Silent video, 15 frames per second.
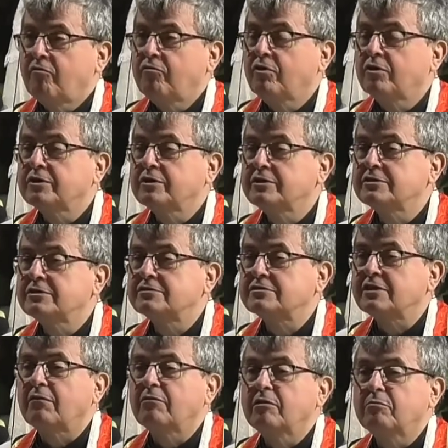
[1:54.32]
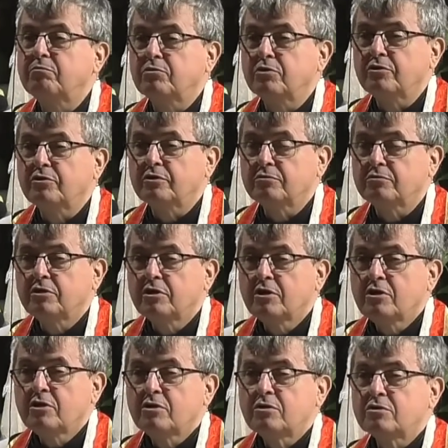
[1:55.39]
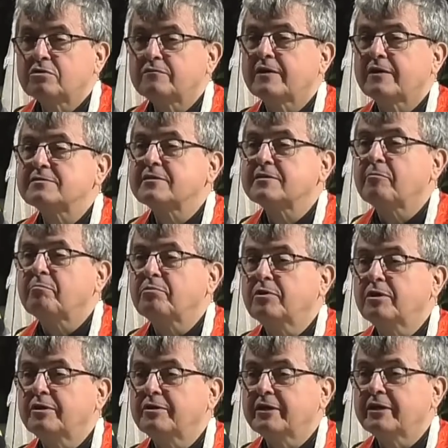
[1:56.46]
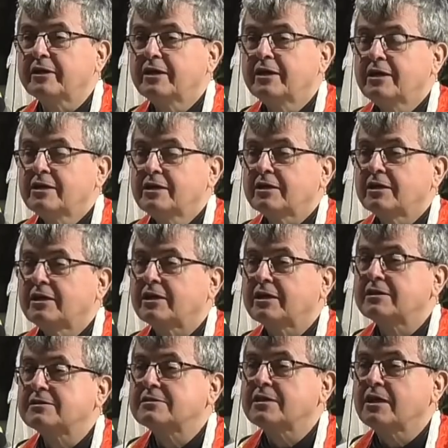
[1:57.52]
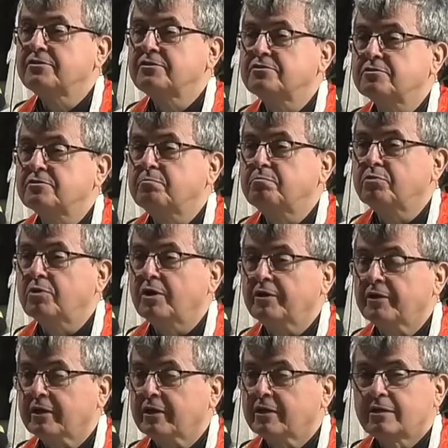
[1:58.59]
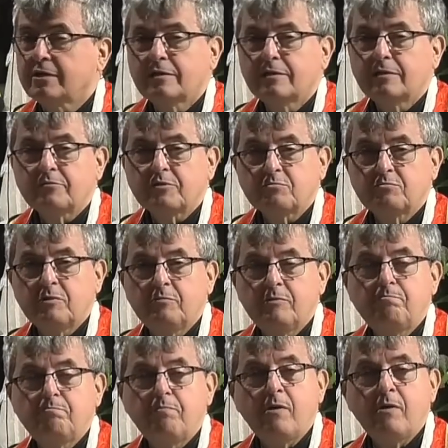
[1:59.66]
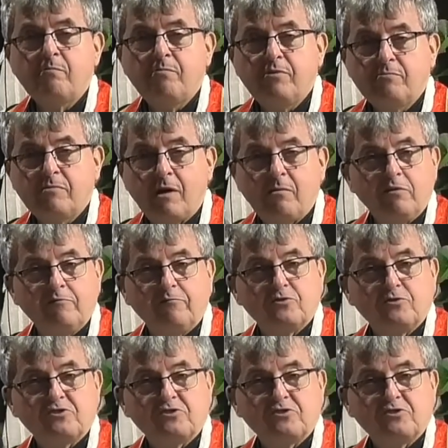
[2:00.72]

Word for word: Włochy całe płoną. Chorwacja płonie. Grecja dzieci płonie mamy pompy, mamy